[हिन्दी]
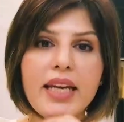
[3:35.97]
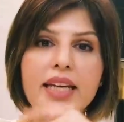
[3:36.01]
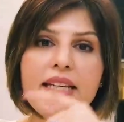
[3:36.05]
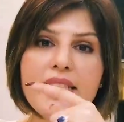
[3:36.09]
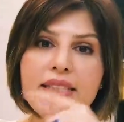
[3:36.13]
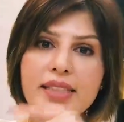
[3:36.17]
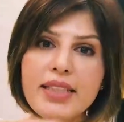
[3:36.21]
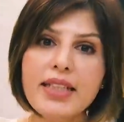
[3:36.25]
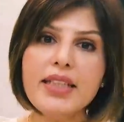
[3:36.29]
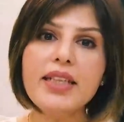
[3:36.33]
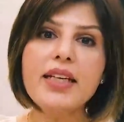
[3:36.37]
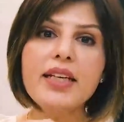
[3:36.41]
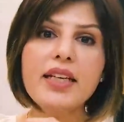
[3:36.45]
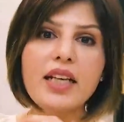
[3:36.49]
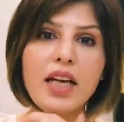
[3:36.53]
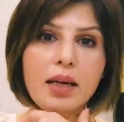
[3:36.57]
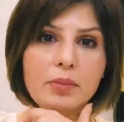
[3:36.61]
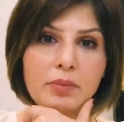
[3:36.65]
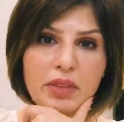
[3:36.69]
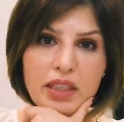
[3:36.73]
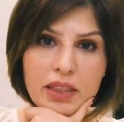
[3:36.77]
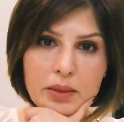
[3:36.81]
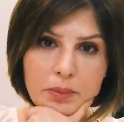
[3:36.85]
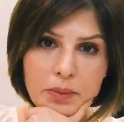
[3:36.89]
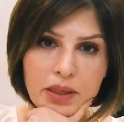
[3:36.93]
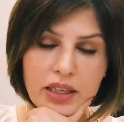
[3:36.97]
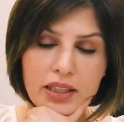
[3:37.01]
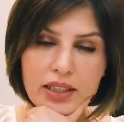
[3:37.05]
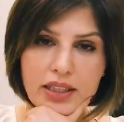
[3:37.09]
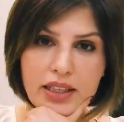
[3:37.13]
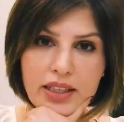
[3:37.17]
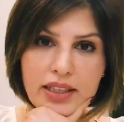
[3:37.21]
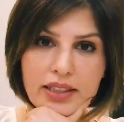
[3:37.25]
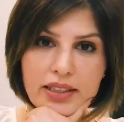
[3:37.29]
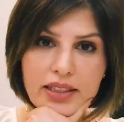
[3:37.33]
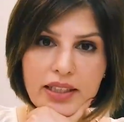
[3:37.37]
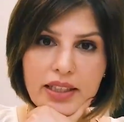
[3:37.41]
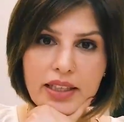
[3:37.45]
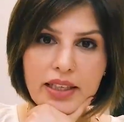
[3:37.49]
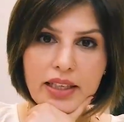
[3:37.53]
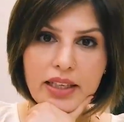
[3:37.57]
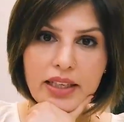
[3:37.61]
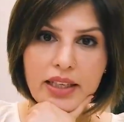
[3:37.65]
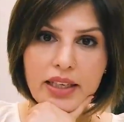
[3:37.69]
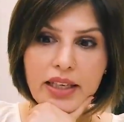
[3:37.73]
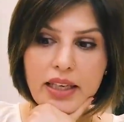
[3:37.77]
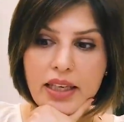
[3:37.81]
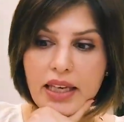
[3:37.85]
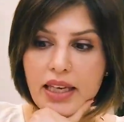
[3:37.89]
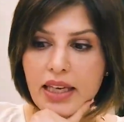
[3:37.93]
इसीलिए इलामा इकबाल कहते
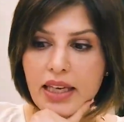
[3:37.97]
हैं